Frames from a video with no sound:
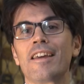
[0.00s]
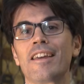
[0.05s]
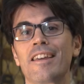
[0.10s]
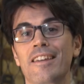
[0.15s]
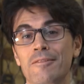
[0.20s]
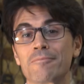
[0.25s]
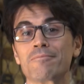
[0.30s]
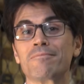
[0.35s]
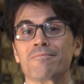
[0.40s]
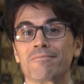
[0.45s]

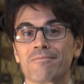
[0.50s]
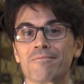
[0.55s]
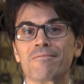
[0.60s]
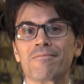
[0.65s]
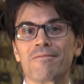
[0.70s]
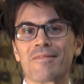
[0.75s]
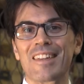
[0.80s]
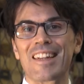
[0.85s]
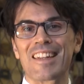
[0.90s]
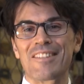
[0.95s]
e
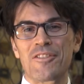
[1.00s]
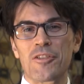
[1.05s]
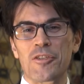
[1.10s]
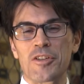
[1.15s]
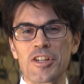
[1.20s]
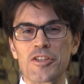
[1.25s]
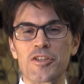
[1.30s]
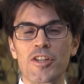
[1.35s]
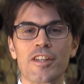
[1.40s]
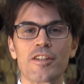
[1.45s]

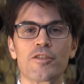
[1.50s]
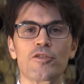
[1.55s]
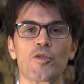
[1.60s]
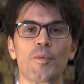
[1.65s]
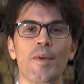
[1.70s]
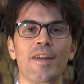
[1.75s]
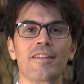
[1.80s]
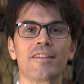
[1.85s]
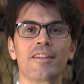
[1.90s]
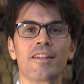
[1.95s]
fornisce gli
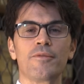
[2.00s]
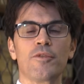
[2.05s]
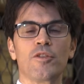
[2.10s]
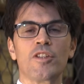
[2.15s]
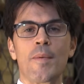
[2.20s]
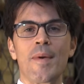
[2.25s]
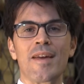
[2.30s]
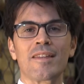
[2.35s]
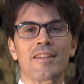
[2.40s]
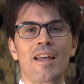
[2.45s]
strumenti
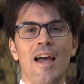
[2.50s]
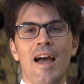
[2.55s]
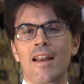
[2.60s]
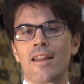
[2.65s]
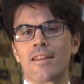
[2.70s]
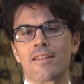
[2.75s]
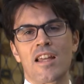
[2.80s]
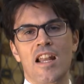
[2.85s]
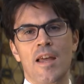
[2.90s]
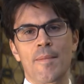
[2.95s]

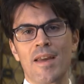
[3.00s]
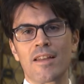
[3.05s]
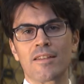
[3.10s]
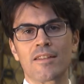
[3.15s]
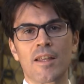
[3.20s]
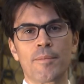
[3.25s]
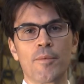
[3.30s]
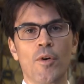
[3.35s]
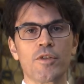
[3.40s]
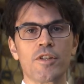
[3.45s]
fondamentali,
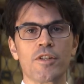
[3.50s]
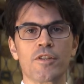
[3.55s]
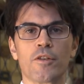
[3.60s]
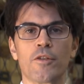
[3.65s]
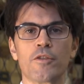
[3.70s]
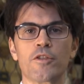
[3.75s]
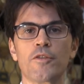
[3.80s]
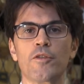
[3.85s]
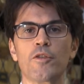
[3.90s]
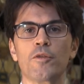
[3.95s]
chiaramente poi si
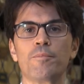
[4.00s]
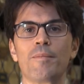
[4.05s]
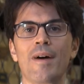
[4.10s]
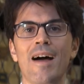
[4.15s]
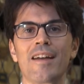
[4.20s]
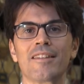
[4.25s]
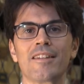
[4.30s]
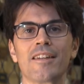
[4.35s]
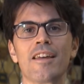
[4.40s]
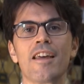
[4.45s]
sono
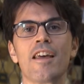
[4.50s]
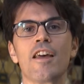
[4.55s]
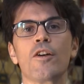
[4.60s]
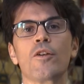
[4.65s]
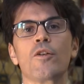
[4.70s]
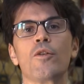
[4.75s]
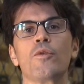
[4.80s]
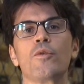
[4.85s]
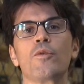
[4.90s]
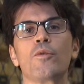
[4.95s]
sviluppati,
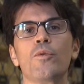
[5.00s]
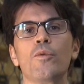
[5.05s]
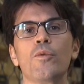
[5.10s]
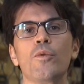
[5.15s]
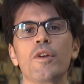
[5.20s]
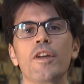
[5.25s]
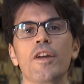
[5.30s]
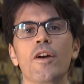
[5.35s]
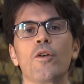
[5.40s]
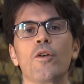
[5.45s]
con cui